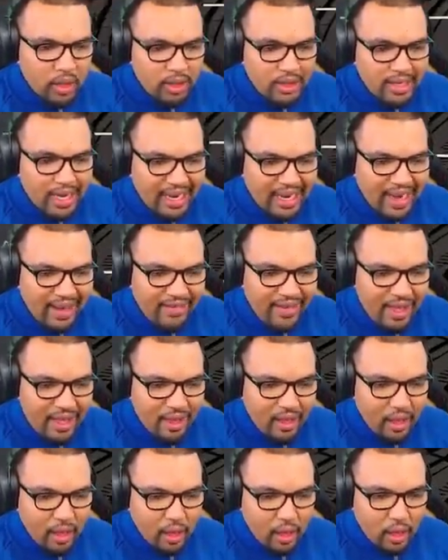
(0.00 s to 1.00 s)
Zach Lavin
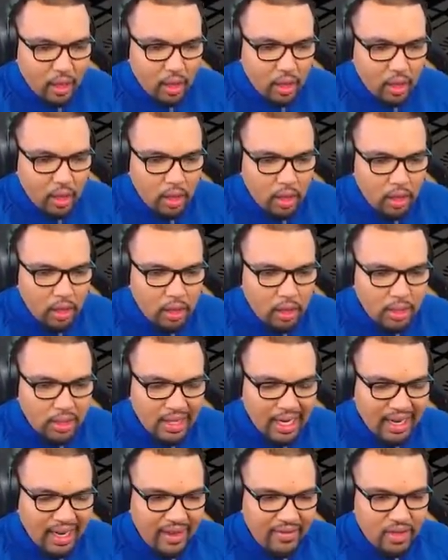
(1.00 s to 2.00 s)

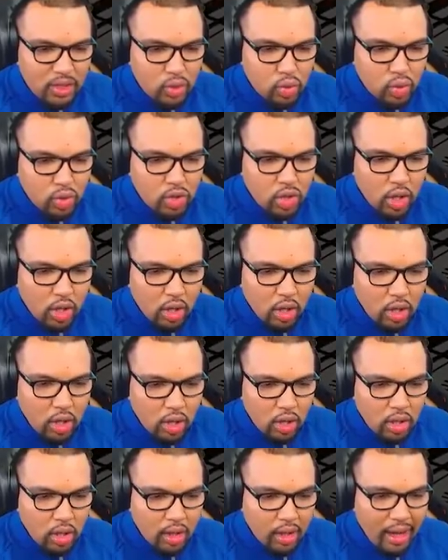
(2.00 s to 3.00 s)
Zach Lavin tout seul
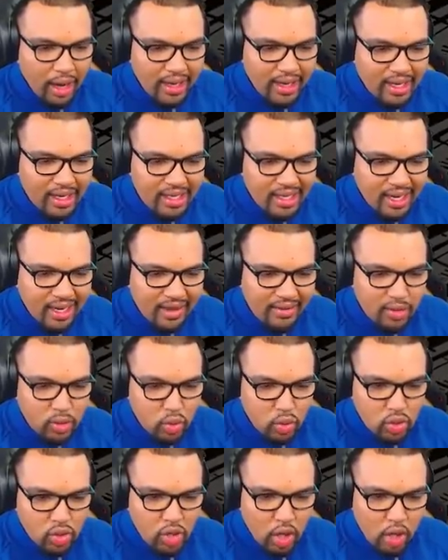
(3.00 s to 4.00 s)
Allez, Zach Lavin tout
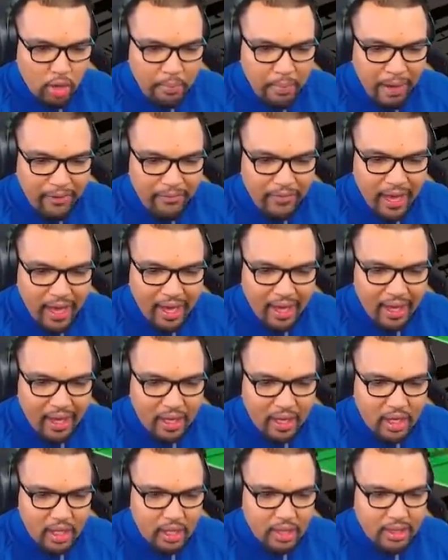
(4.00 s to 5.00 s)
seul, parfait
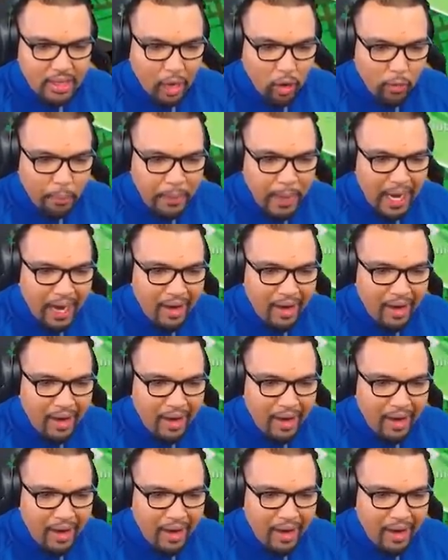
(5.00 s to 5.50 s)
ça repart,